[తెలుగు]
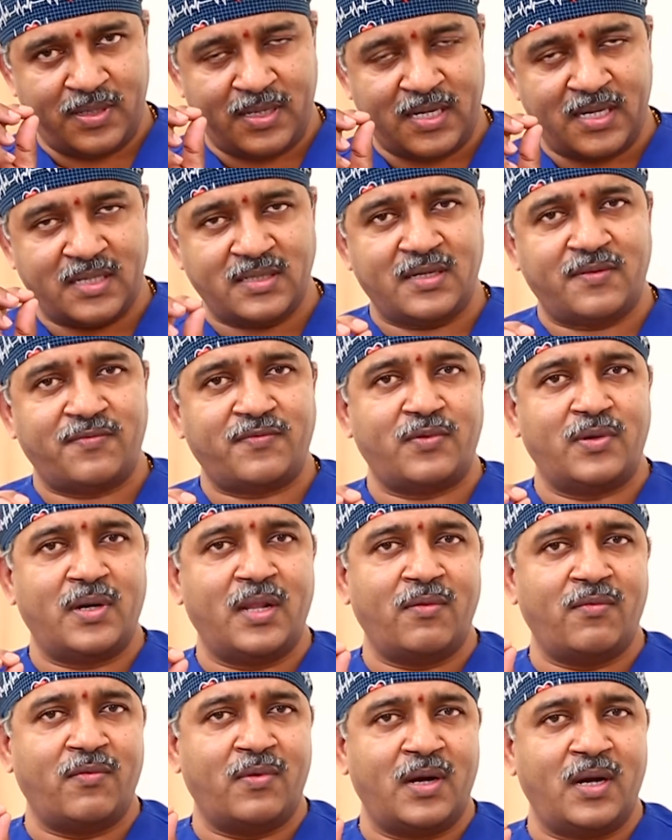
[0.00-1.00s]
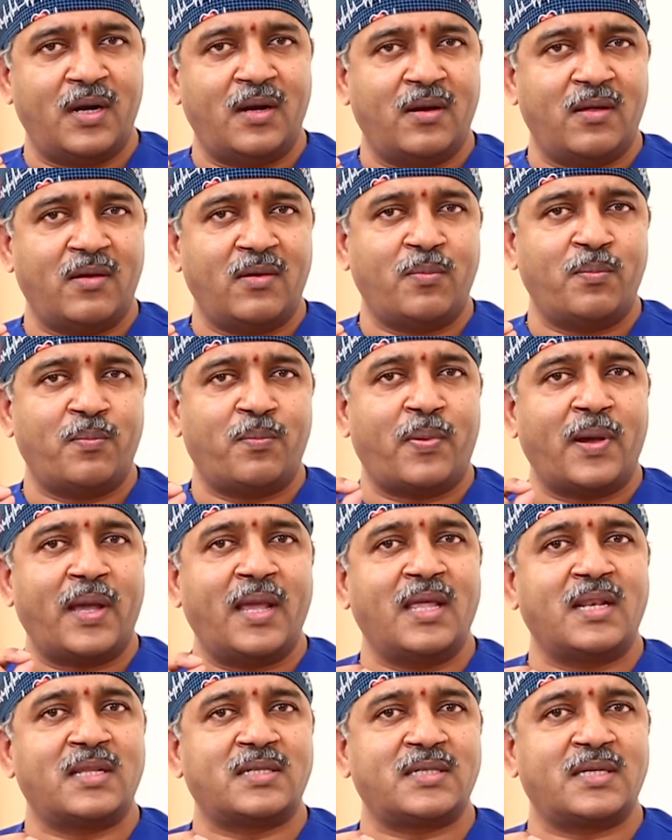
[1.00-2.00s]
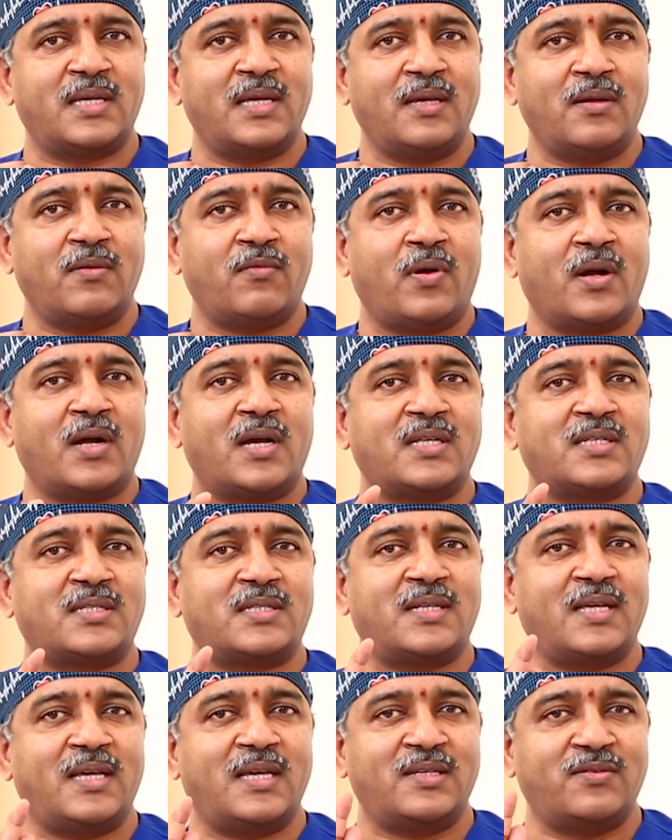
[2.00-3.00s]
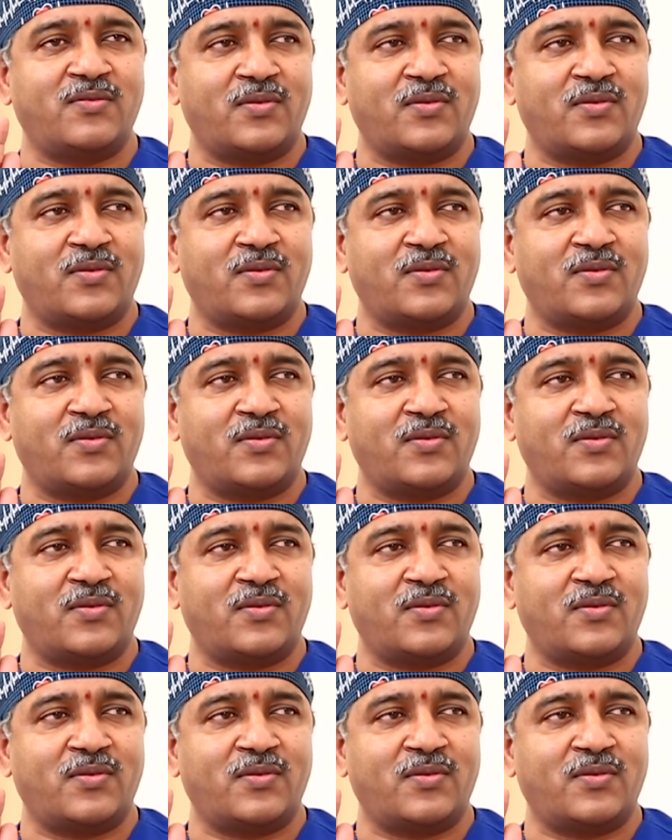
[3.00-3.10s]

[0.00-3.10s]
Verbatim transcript: యాజ్ ఆఫ్ టుడే వరల్డ్లో పైల్స్కి ఒక స్టేజ్